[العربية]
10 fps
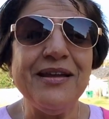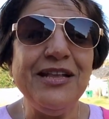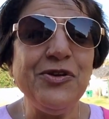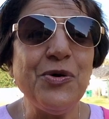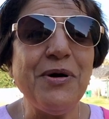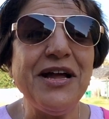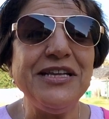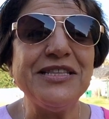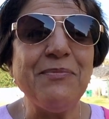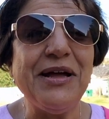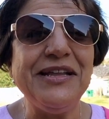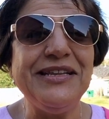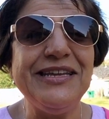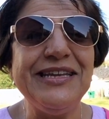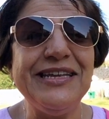اليوم أنا
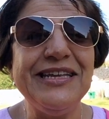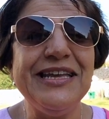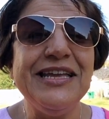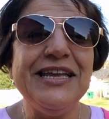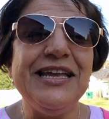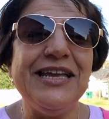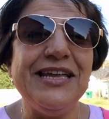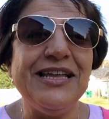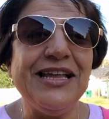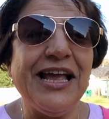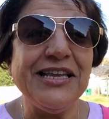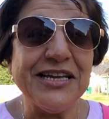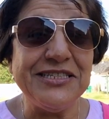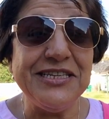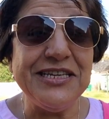طبعا آه،
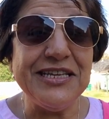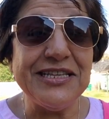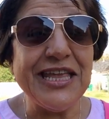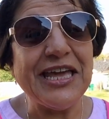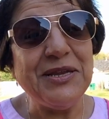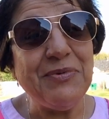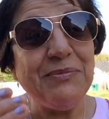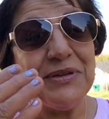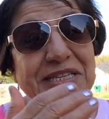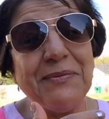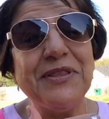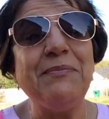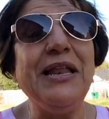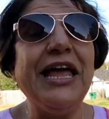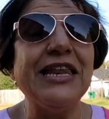حلقتي تقريبا مرتبطة
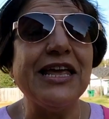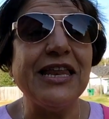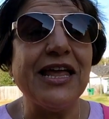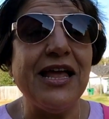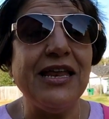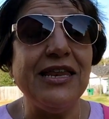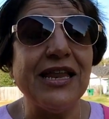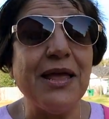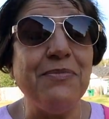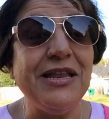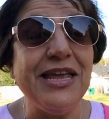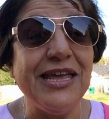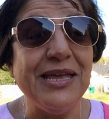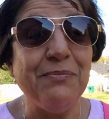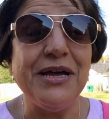بالحلقة اللي
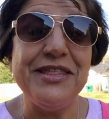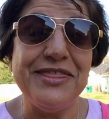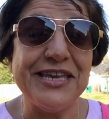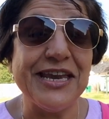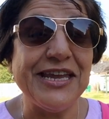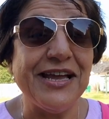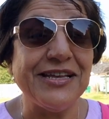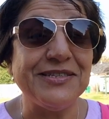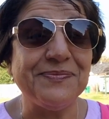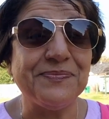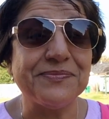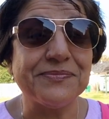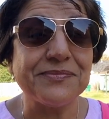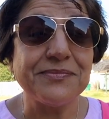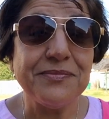قبلها مال الذكريات
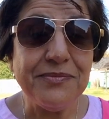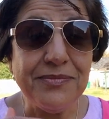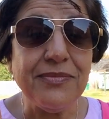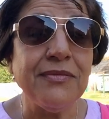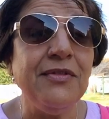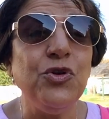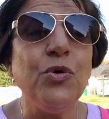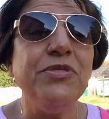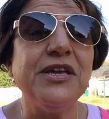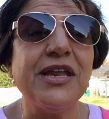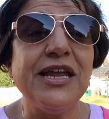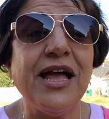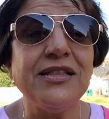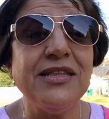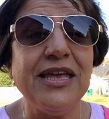اليوم
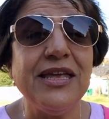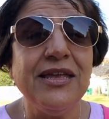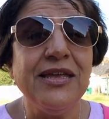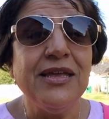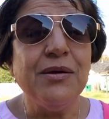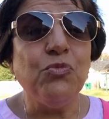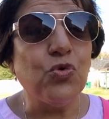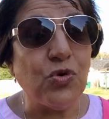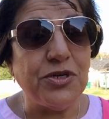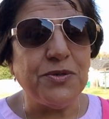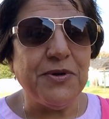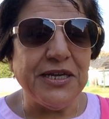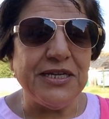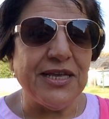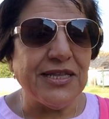ذكرياتنا مو كلش
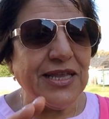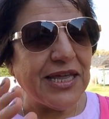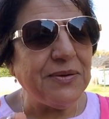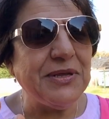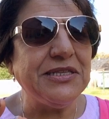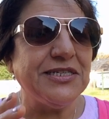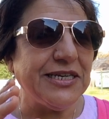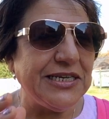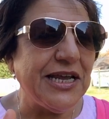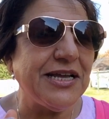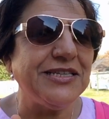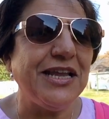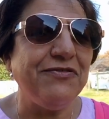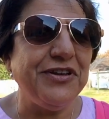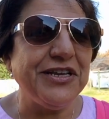بعيدة تقريبا تسعينات
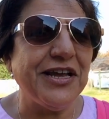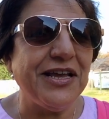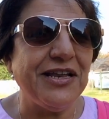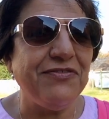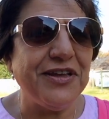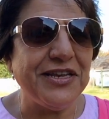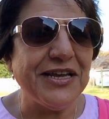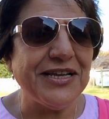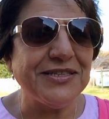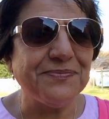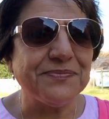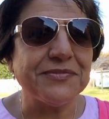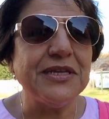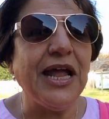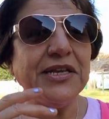ألفينات ألفينات
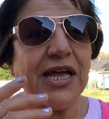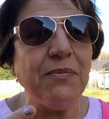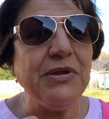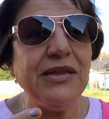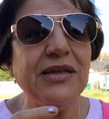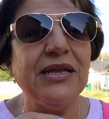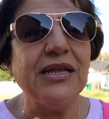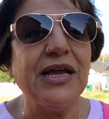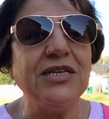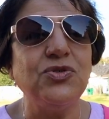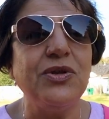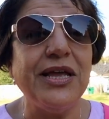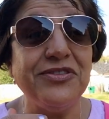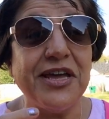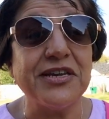يعني قبل غزو
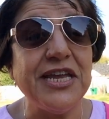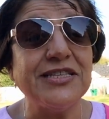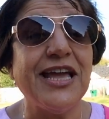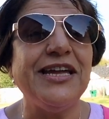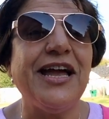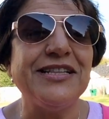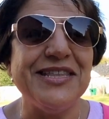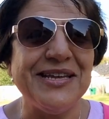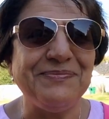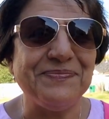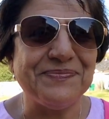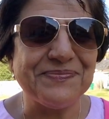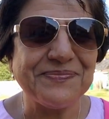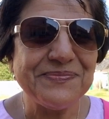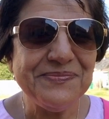الانترنت حياتنا
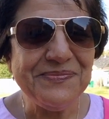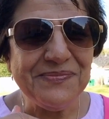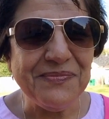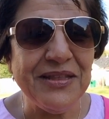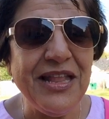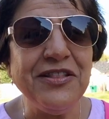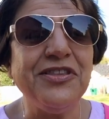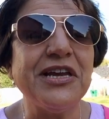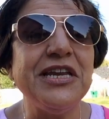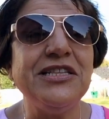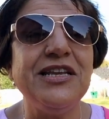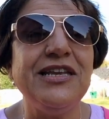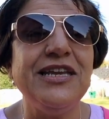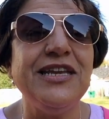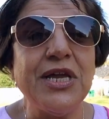الانترنت
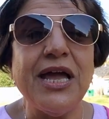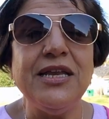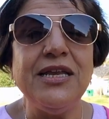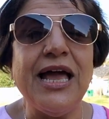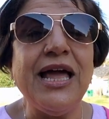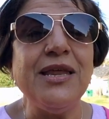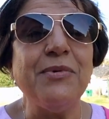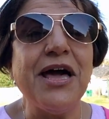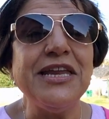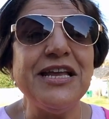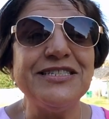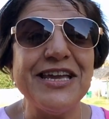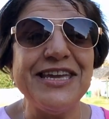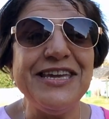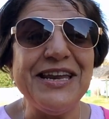اللي جعل العالم قريه
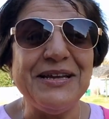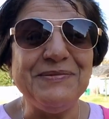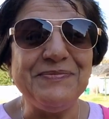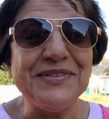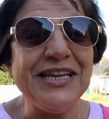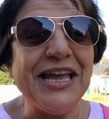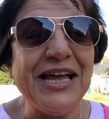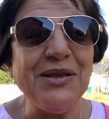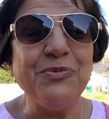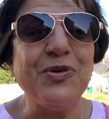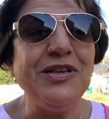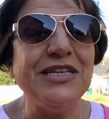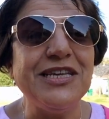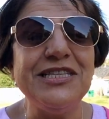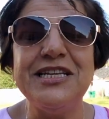صغيره العالم
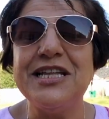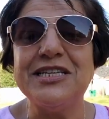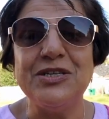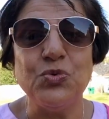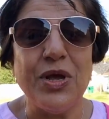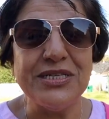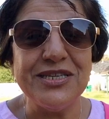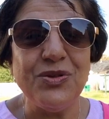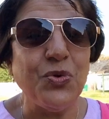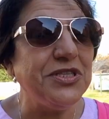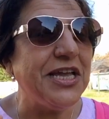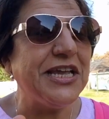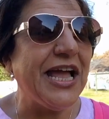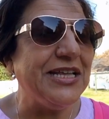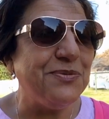كليته تقدر تتواصل وانت
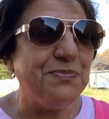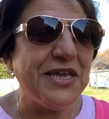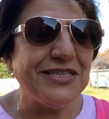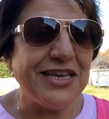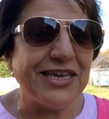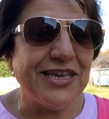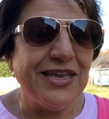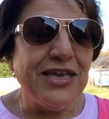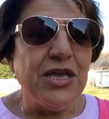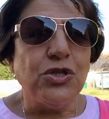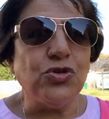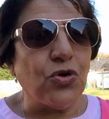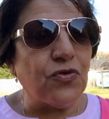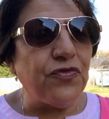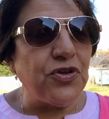قاعد ببيتك
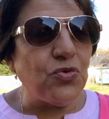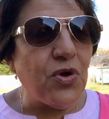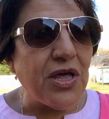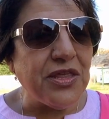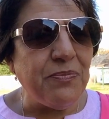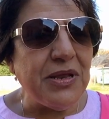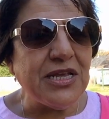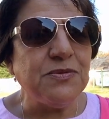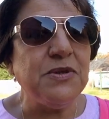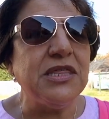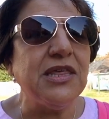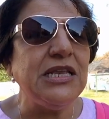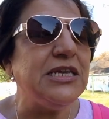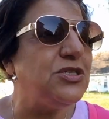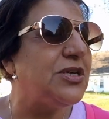تعرف انه هذا البلد بيه
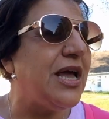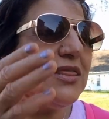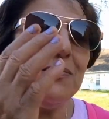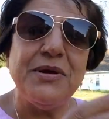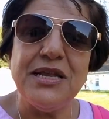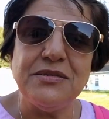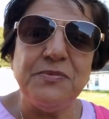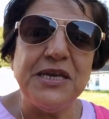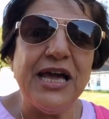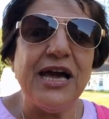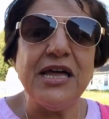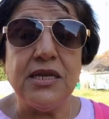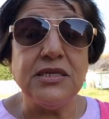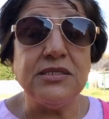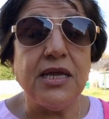ثلج هذا البلد بيه
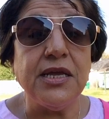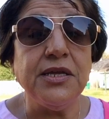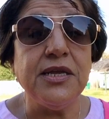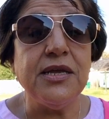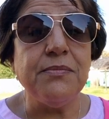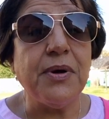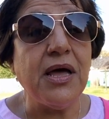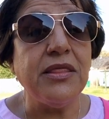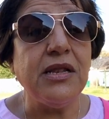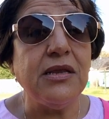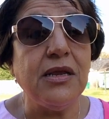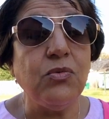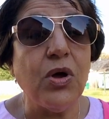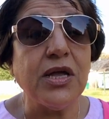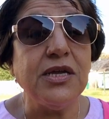حار هسه احنا بهذا
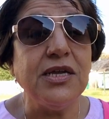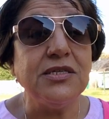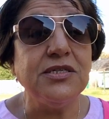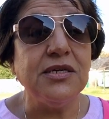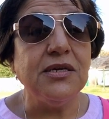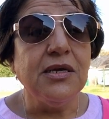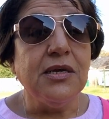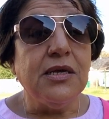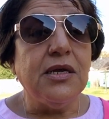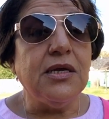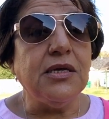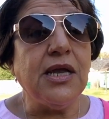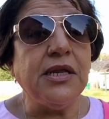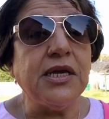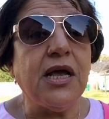الوقت آه،
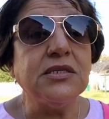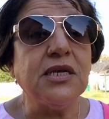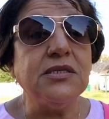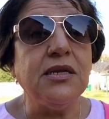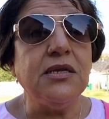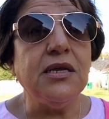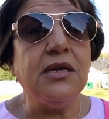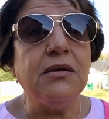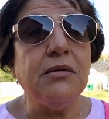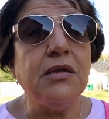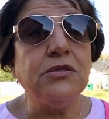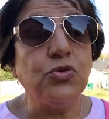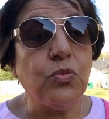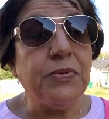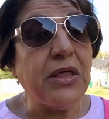يعني خاصه آه،
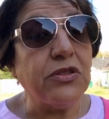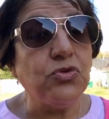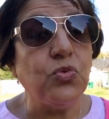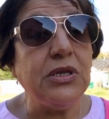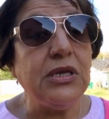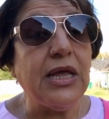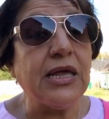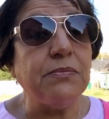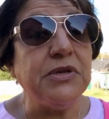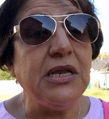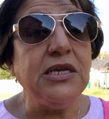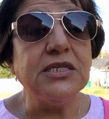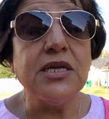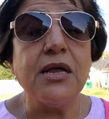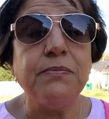بعض الدول العربيه اللي
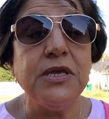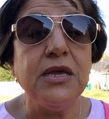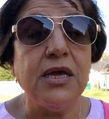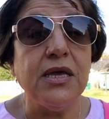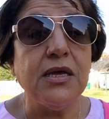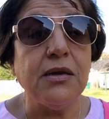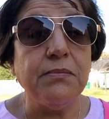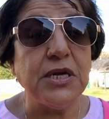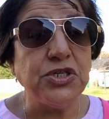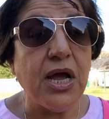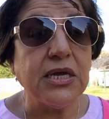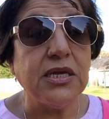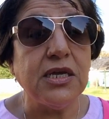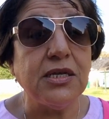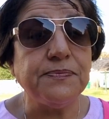صار بيها
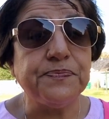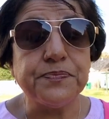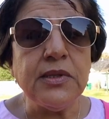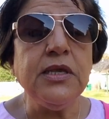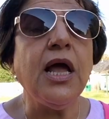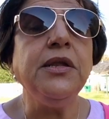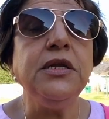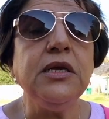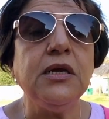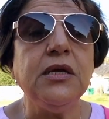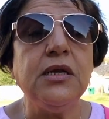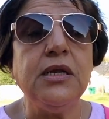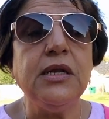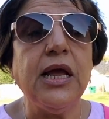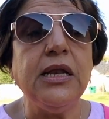مشاكل يعني آه،
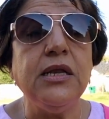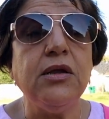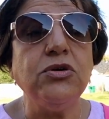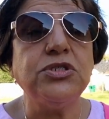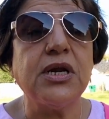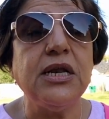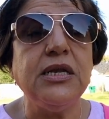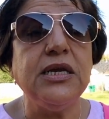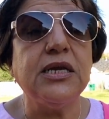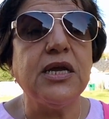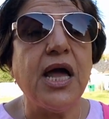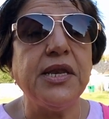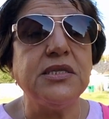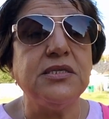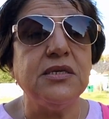الاسره اللي
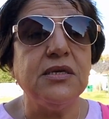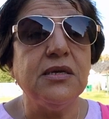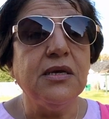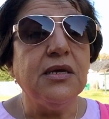كانت